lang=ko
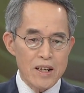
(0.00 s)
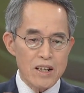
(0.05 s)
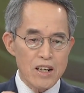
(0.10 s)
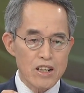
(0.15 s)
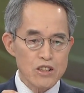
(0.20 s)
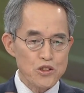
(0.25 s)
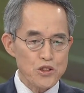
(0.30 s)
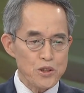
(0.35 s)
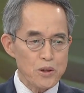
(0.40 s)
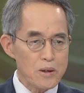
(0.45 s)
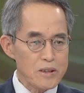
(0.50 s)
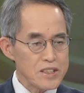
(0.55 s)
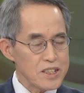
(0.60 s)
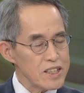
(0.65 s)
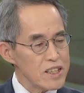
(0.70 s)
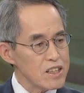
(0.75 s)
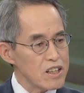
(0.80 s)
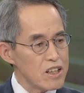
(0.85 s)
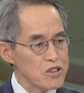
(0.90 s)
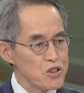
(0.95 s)
컨트롤
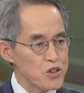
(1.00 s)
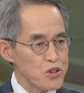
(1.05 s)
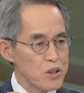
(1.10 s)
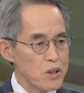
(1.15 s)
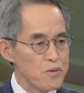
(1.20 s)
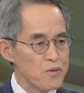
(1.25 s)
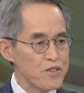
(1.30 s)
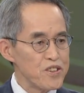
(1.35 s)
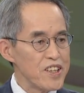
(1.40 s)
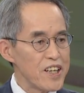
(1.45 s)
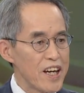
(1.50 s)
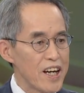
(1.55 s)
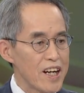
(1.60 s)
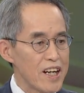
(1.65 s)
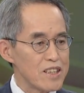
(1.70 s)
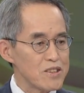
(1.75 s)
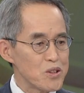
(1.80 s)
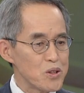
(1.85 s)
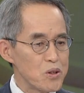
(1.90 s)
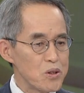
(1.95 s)
C, 컨트롤 V
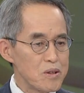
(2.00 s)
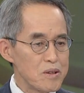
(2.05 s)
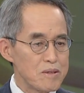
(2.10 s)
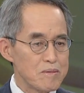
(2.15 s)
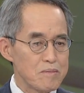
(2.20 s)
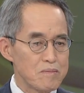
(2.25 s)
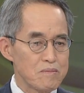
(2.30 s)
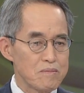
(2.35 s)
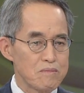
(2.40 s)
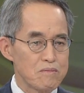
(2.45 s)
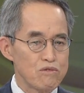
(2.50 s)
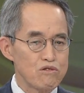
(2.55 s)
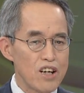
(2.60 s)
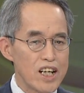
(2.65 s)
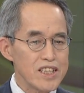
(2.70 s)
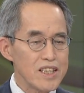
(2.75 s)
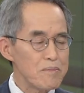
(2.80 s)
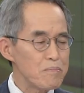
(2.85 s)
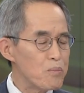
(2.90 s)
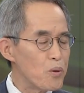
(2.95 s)
해가지고
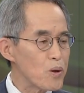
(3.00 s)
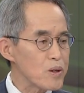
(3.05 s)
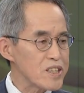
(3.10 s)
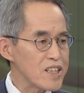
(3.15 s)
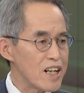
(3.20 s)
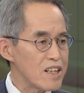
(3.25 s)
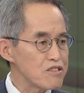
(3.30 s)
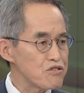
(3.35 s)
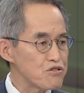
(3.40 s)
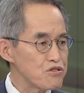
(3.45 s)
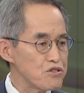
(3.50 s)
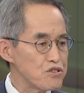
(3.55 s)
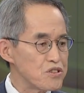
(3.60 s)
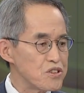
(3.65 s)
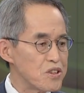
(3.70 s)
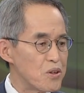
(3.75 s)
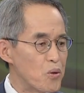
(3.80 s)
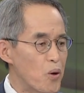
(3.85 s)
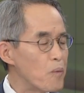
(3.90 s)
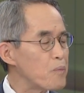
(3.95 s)
무한히 복제할
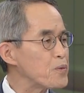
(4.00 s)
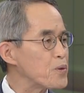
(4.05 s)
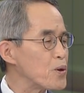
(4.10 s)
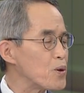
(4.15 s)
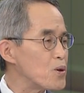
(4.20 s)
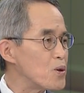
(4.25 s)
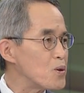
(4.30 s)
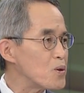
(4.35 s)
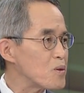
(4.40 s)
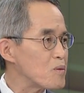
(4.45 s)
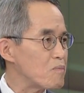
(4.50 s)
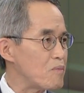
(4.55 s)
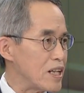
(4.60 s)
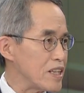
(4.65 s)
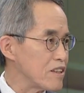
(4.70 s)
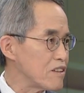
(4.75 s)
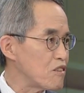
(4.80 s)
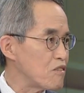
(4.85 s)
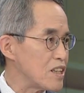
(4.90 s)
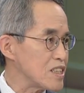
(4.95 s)
수 없도록
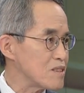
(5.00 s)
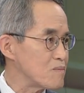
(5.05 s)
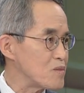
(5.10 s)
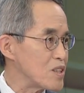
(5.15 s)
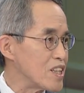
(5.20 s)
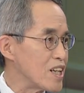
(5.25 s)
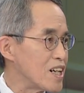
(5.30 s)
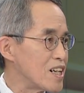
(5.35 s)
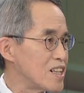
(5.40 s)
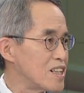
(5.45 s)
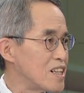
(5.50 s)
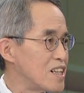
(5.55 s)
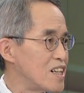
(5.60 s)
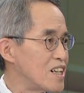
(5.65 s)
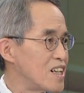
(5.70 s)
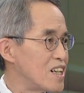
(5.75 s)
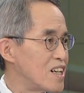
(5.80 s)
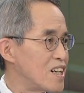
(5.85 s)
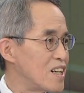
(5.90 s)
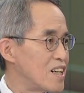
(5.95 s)
만들어 놨습니다. 그걸
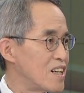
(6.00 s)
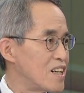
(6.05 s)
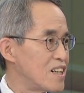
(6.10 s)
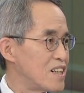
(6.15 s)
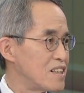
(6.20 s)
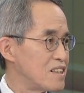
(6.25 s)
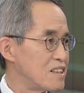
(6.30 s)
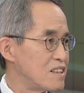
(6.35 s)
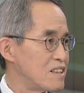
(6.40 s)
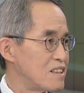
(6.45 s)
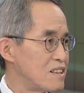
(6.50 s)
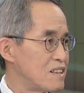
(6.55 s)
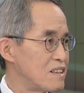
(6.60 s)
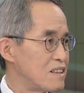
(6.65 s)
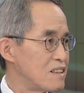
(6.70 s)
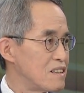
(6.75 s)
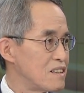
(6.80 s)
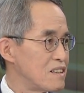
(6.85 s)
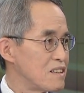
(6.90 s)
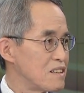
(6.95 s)
암호화를 통해서
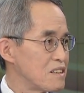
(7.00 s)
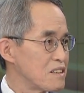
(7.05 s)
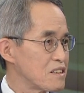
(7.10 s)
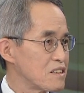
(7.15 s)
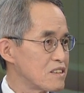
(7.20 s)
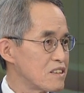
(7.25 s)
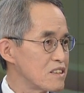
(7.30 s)
막아놨다는 거죠?